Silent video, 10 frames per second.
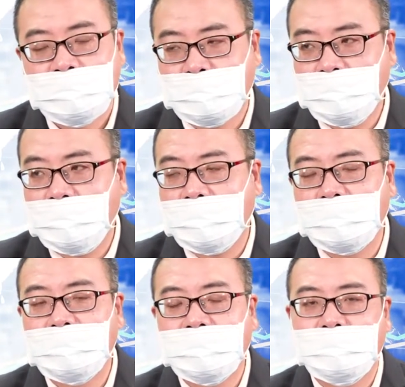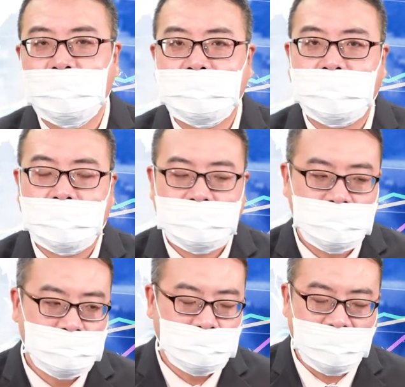昨天还跟各位讲，
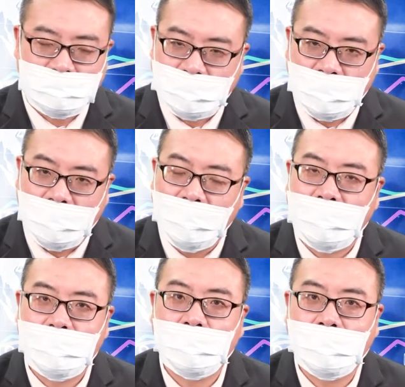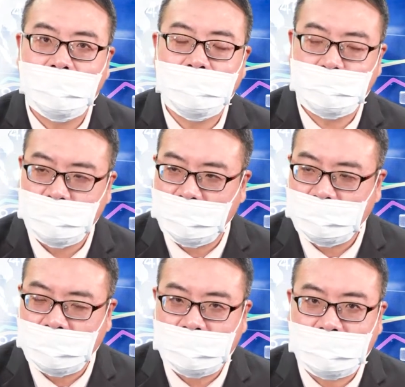不要再航海王了，不要
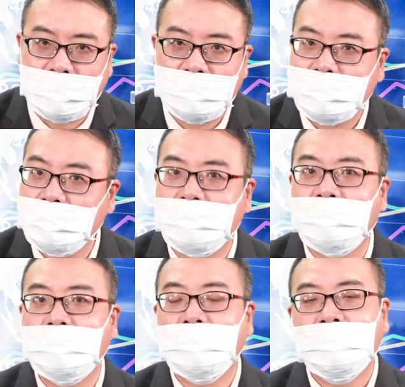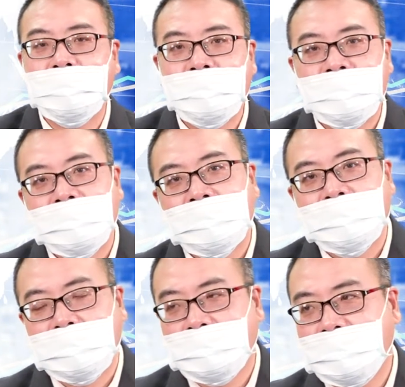再钢铁人了，
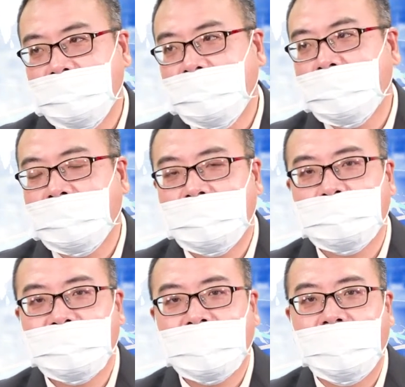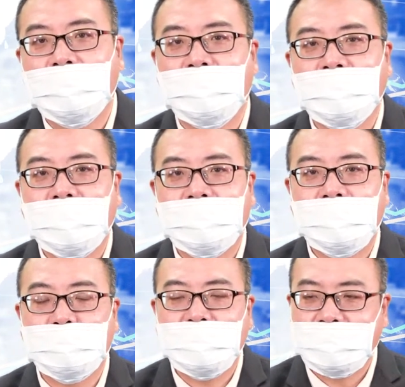嗯，今天你看到什么长隆啦、
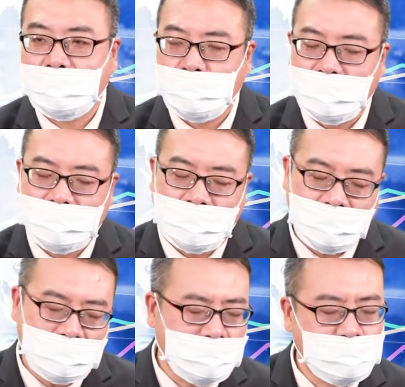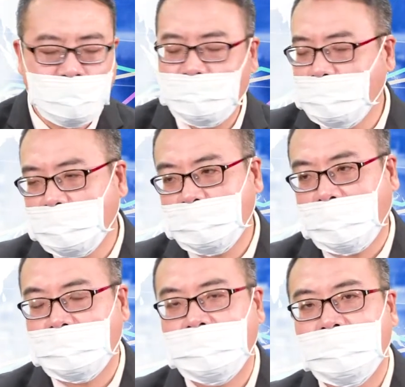阳明啦、万海啦，啊，全部都
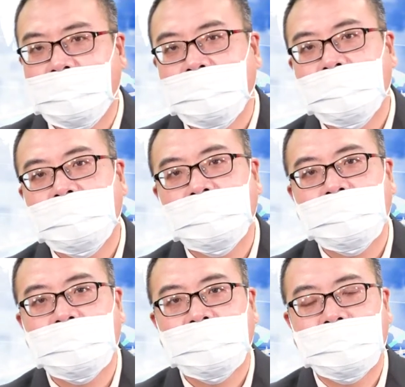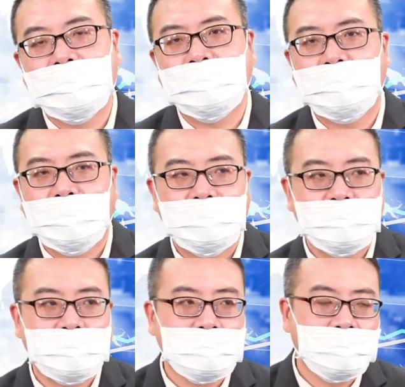大跌，为什么？
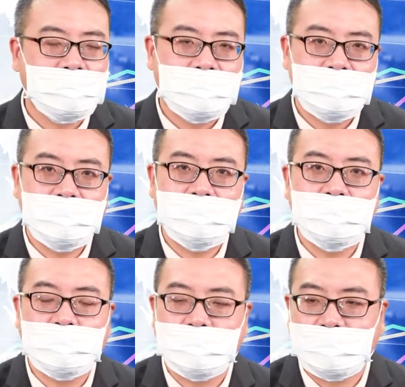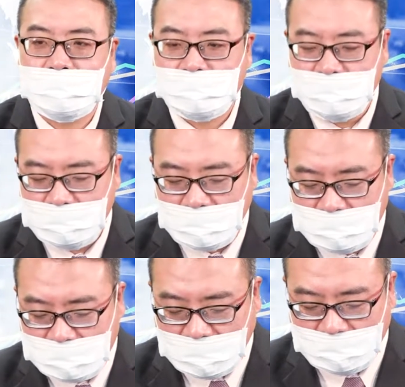你一定觉得说老师你带
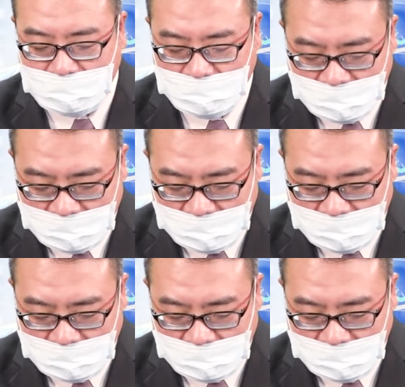赛。